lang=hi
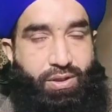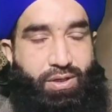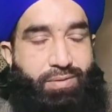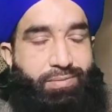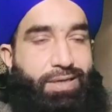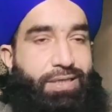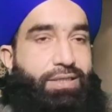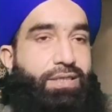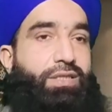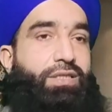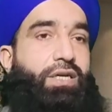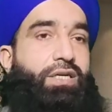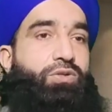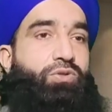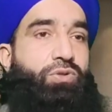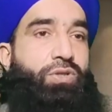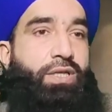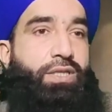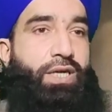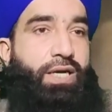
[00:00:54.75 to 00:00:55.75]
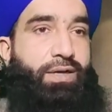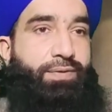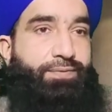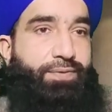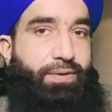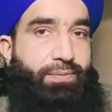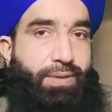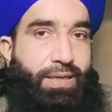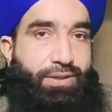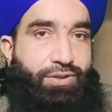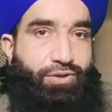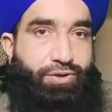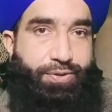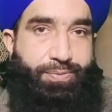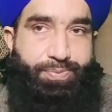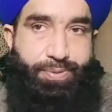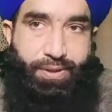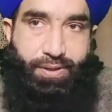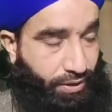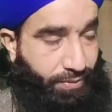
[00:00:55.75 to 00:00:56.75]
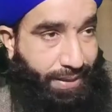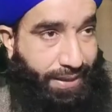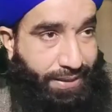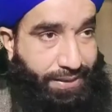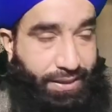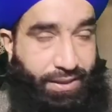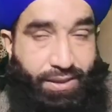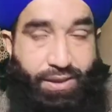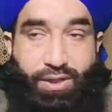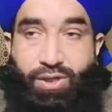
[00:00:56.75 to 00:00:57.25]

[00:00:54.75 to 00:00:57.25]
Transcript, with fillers: नमाज तहजद अदा फरमाते और फिर नमाज